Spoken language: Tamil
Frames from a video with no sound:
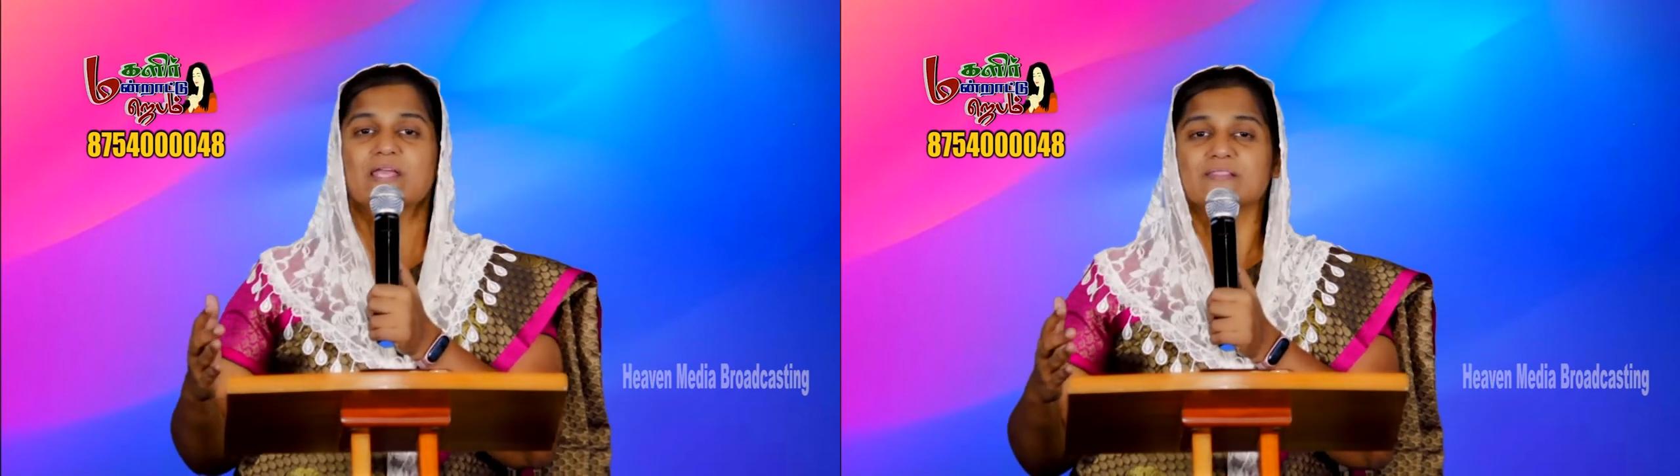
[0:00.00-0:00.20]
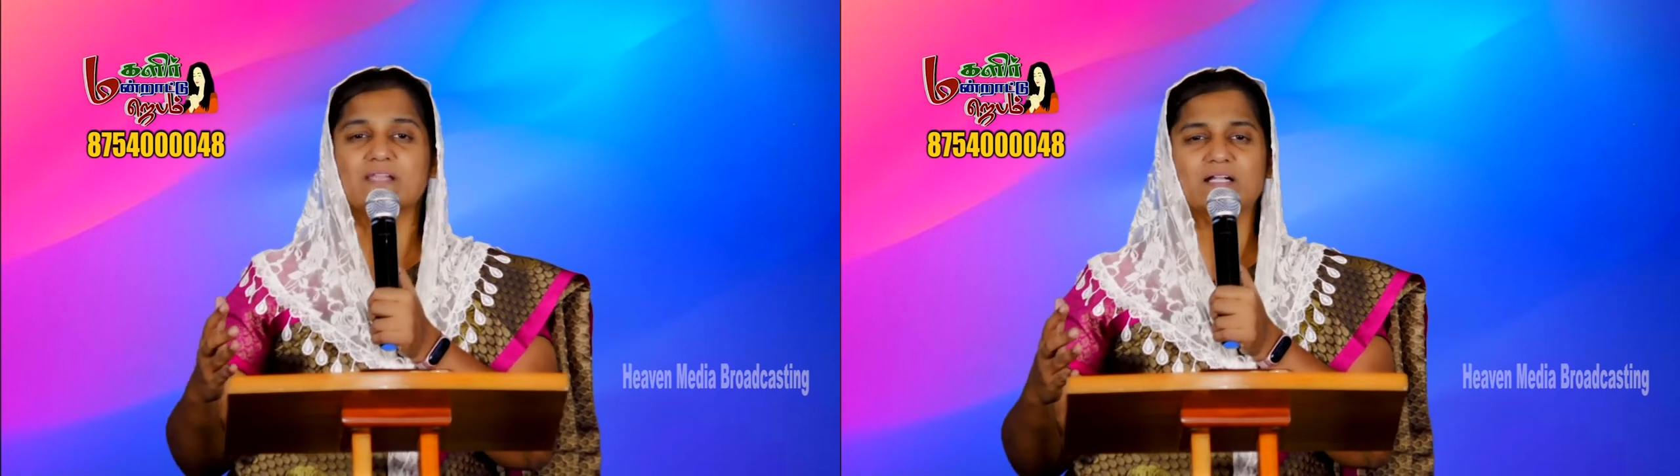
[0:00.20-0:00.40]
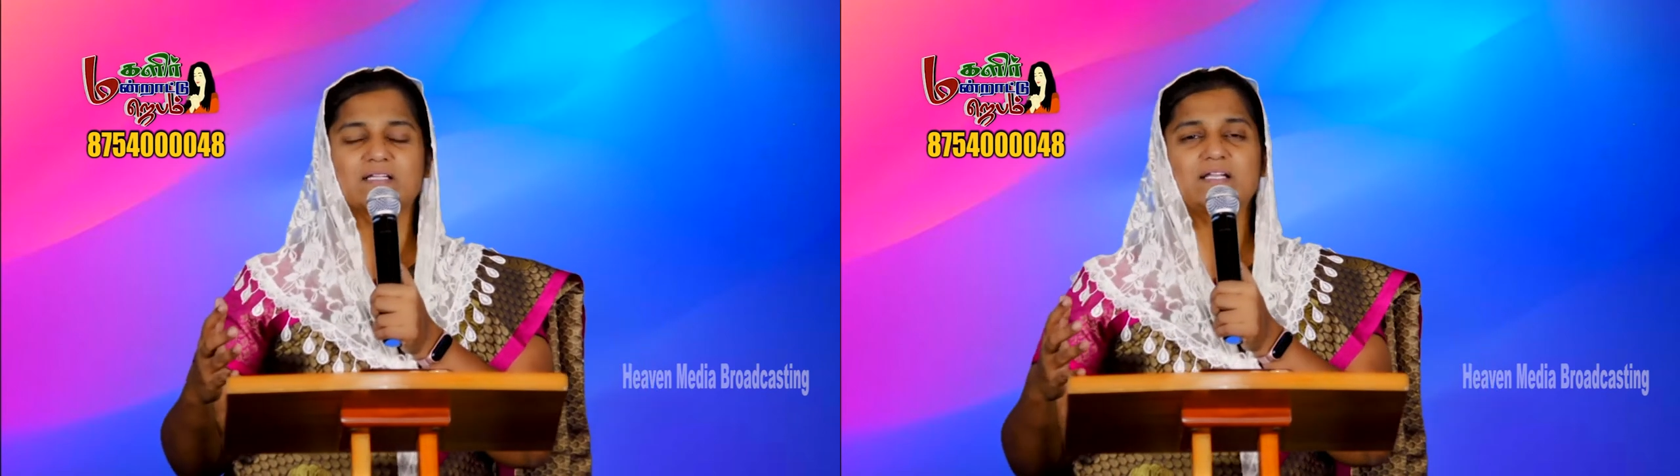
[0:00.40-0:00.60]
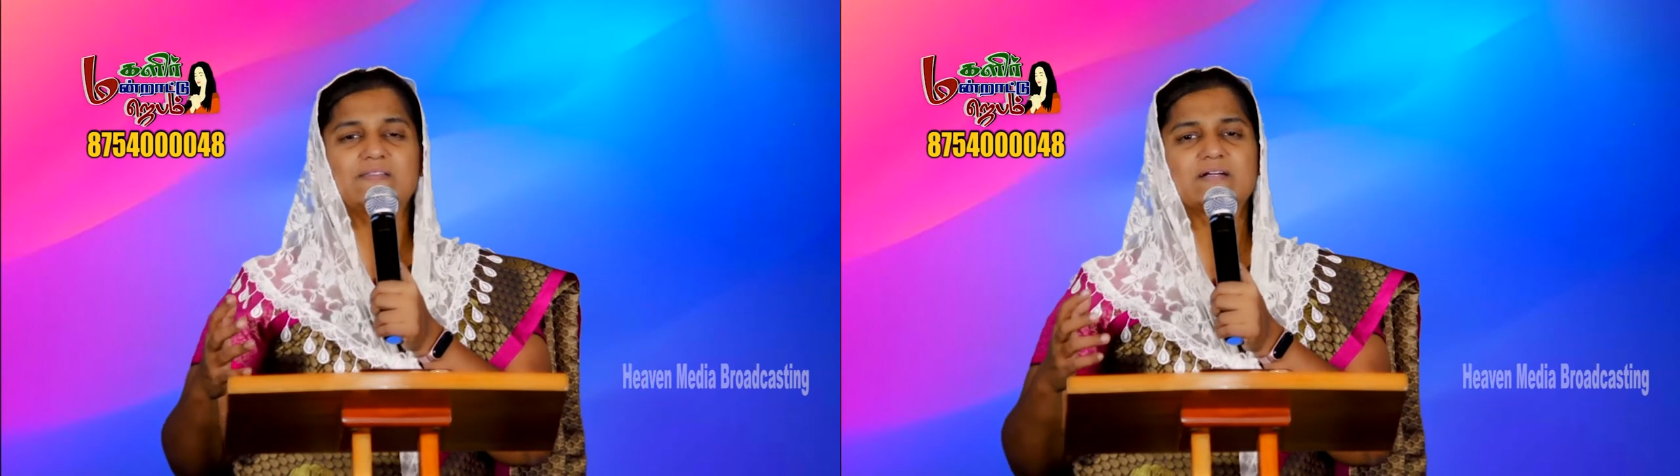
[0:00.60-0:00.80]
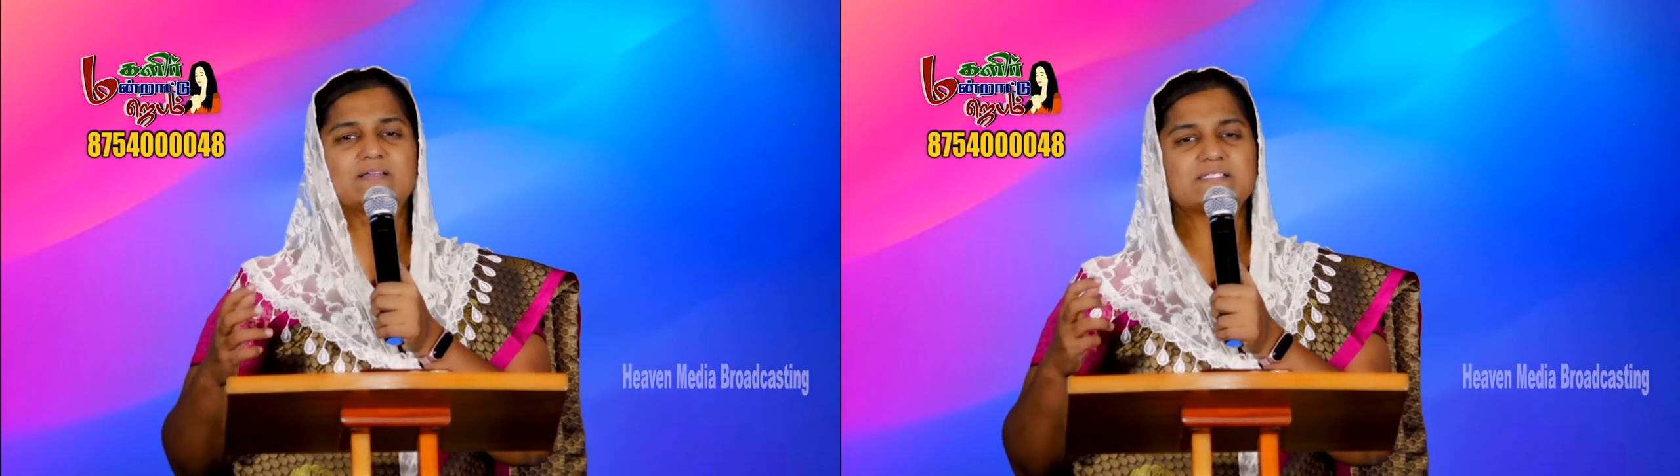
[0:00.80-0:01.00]
இந்த நாட்கள்
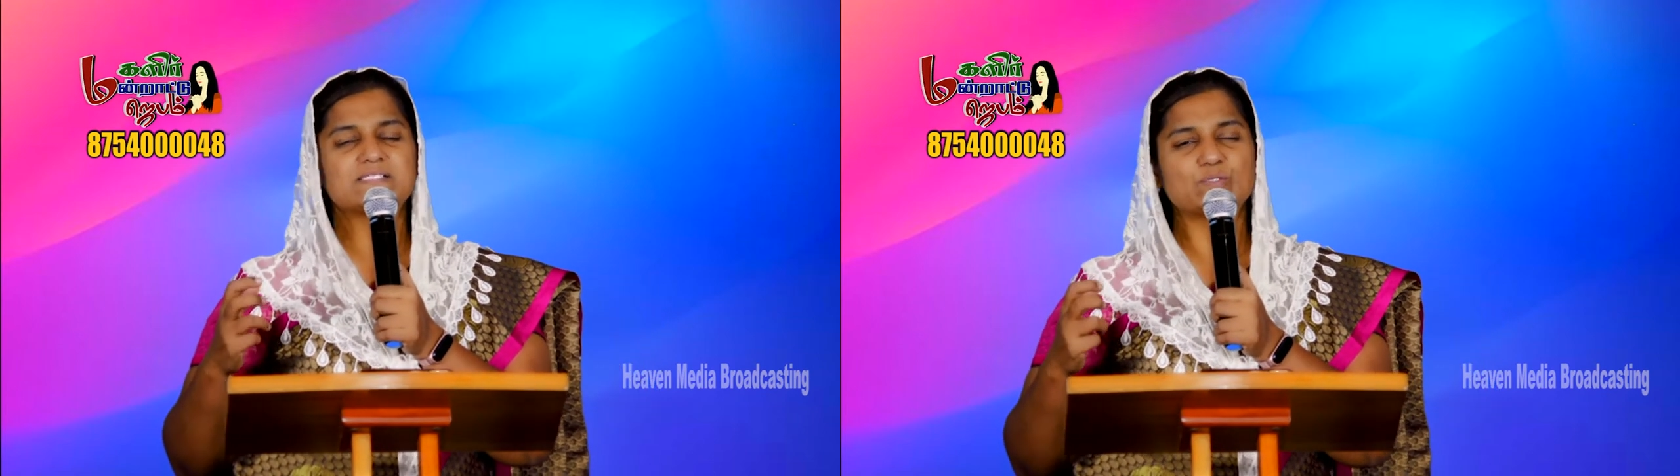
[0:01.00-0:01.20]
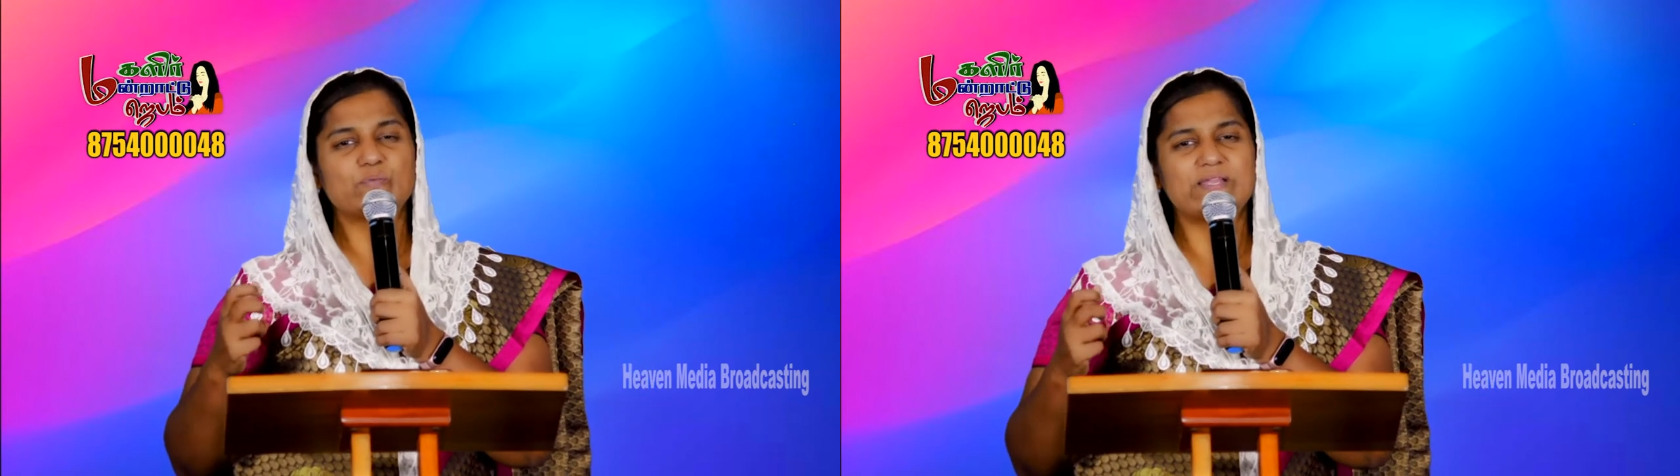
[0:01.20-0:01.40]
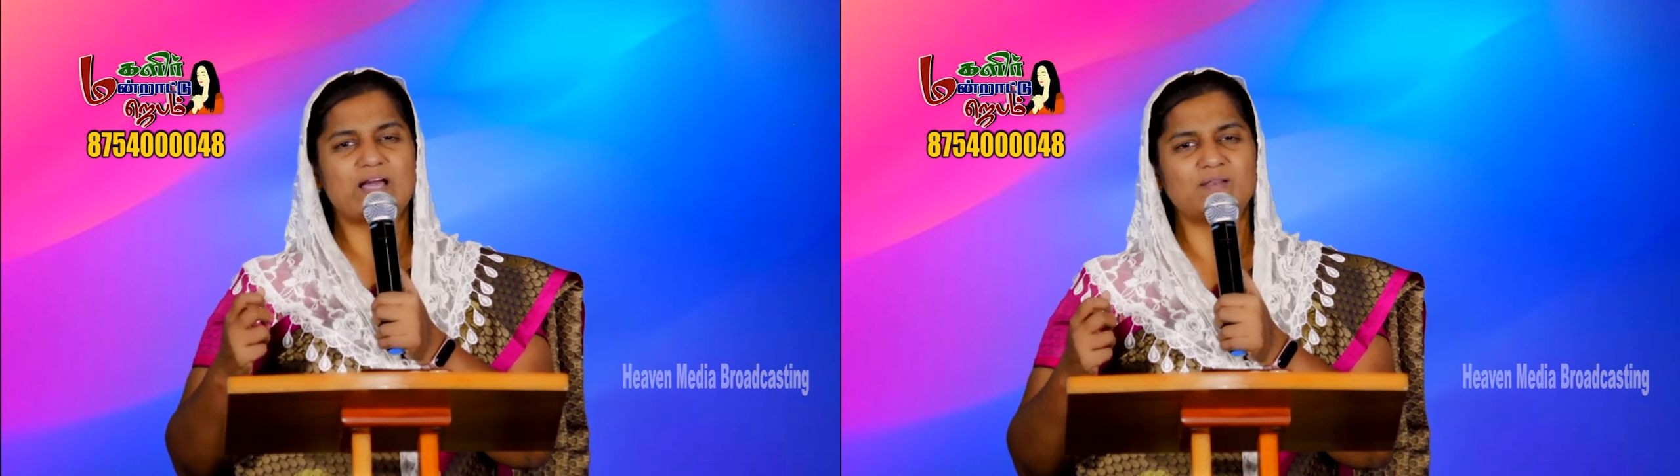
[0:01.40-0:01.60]
அந்த கிறிஸ்துவின்